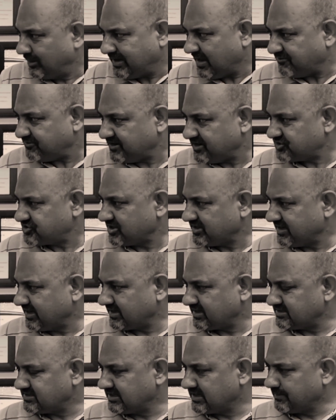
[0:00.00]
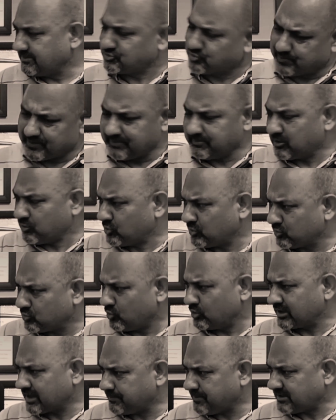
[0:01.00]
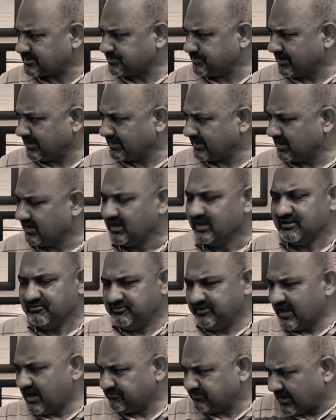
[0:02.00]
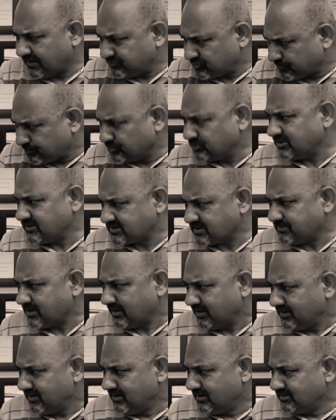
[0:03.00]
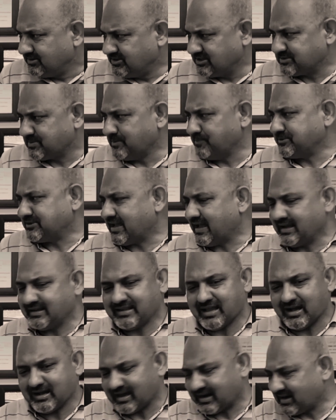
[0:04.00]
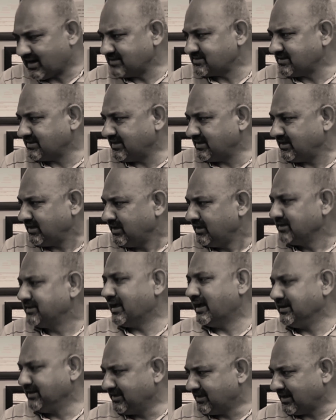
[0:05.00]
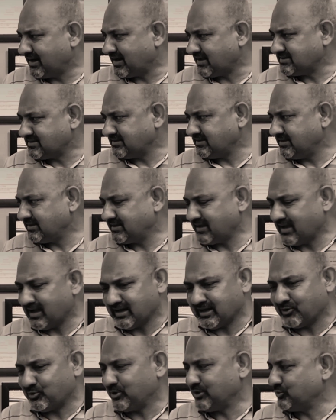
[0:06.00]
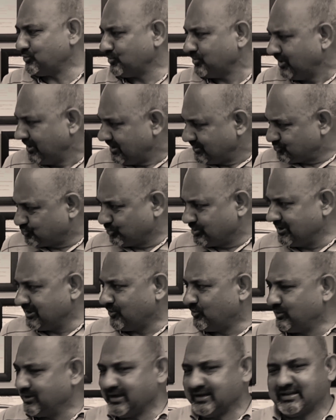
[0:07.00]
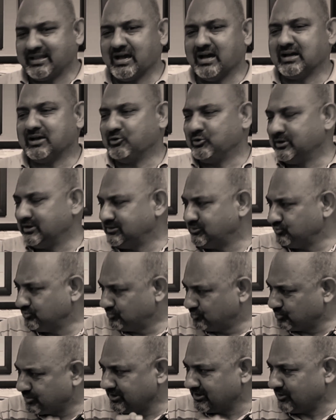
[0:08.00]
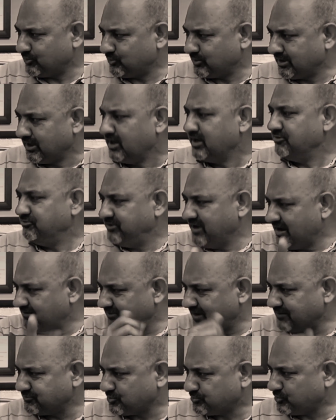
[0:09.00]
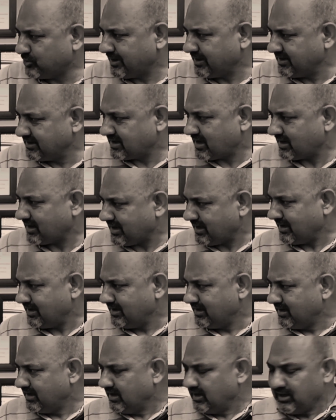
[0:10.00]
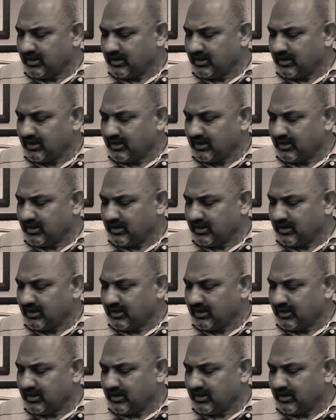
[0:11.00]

कोई डेफिनेशन नहीं है किसी के पास सुप्रीम कोर्ट के पास भी नहीं है वे ऑफ लाइफ तो बुद्धिज्म है जिसमें बताया क्या करना चाहिए क्या नहीं करना चाहिए क्या करोगे तो सुखी रहोगे क्या करोगे तो दुखी रहोगे वे ऑफ लाइफ तो वो इनका था